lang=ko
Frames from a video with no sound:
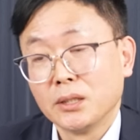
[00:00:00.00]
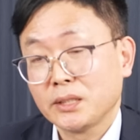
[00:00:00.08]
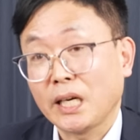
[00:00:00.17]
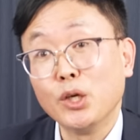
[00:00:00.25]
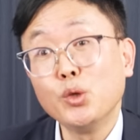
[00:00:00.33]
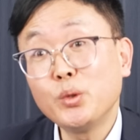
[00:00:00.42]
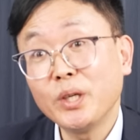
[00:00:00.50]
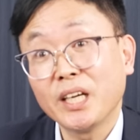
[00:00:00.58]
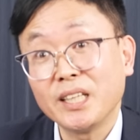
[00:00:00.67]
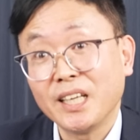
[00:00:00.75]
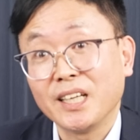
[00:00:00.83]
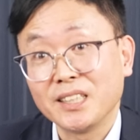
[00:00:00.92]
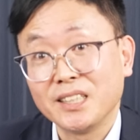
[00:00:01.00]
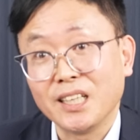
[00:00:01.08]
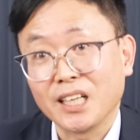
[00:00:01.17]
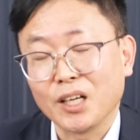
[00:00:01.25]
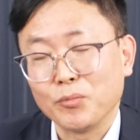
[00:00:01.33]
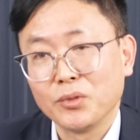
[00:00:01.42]
자율주행에 대한
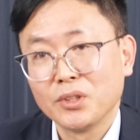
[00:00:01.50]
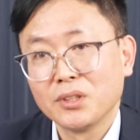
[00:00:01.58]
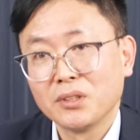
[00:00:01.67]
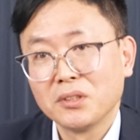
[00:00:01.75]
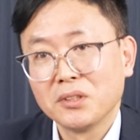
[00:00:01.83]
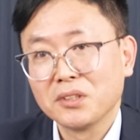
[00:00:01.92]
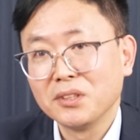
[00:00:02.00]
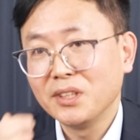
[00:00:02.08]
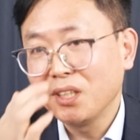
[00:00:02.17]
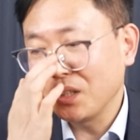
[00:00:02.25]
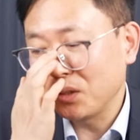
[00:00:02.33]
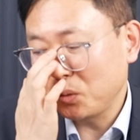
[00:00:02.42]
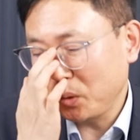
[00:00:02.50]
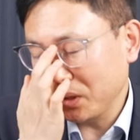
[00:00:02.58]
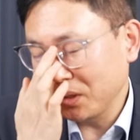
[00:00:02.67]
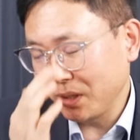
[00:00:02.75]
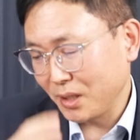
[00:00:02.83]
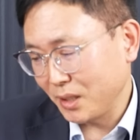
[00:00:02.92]
기대감. 근데
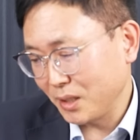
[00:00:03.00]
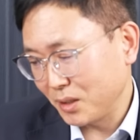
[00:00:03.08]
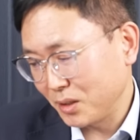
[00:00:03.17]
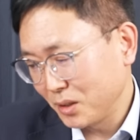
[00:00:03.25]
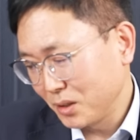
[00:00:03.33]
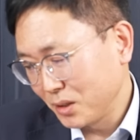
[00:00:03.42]
최근에